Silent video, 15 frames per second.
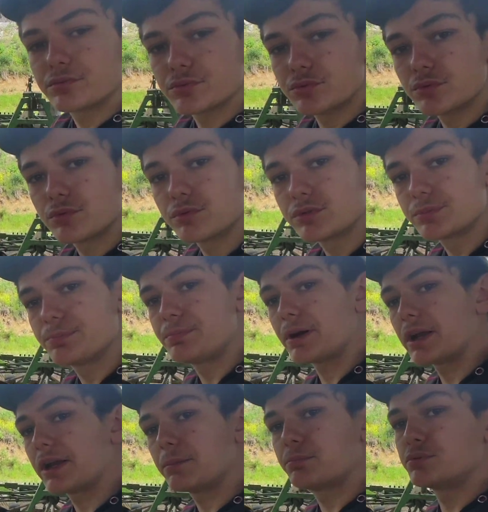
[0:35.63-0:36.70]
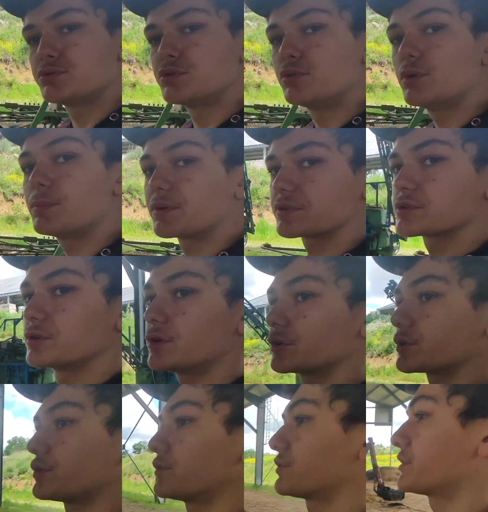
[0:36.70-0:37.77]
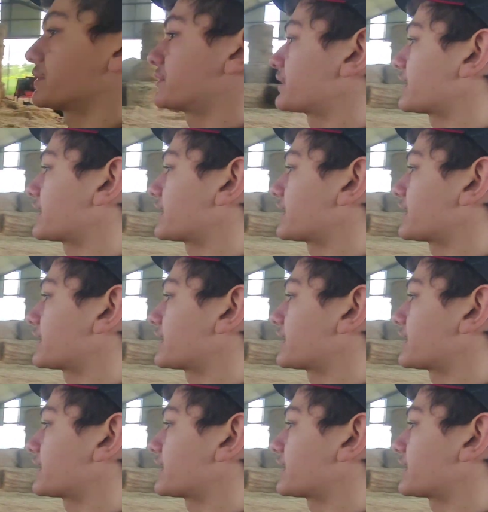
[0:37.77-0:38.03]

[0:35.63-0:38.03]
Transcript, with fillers: vous parler plus de lui parce que l'autre, on s'en